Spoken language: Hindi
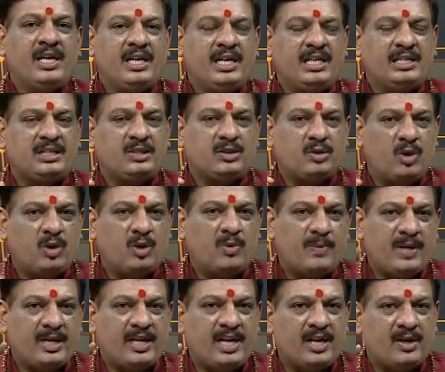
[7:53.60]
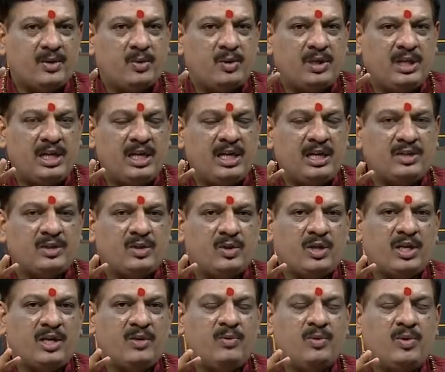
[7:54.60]
इस सौ रुपए की अंगूठी जो
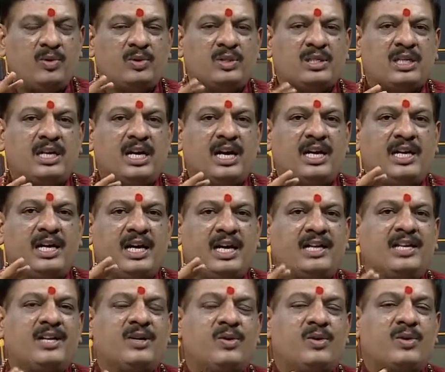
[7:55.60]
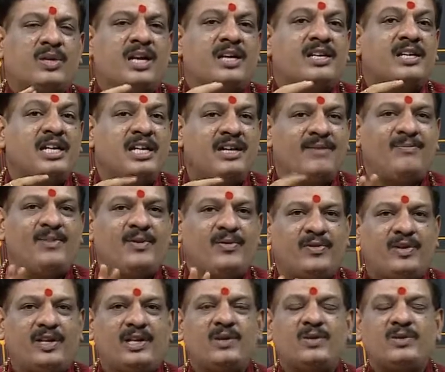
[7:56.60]
है वो उसके आगे एक करोड़ का नीलम भी
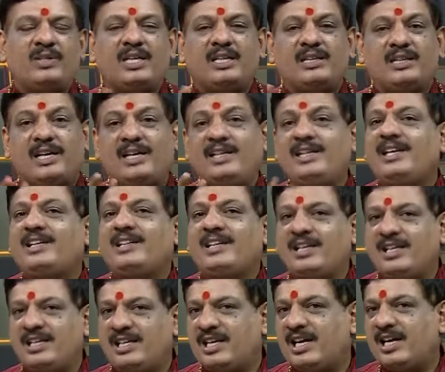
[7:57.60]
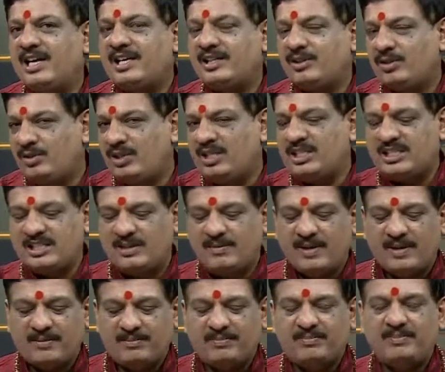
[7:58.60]
फेल हो जाता है ये तरीका है तो ये सब
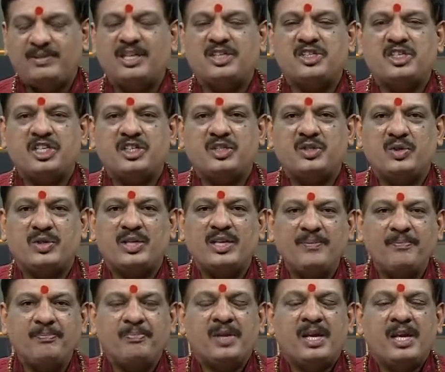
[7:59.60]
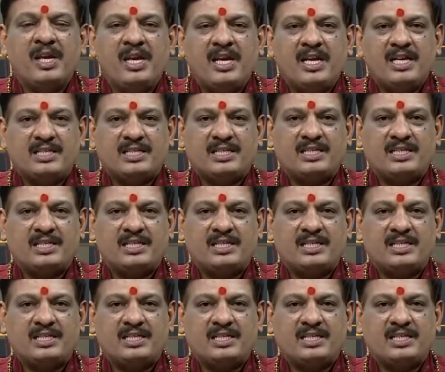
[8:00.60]
आप दर्शक जो हैं इस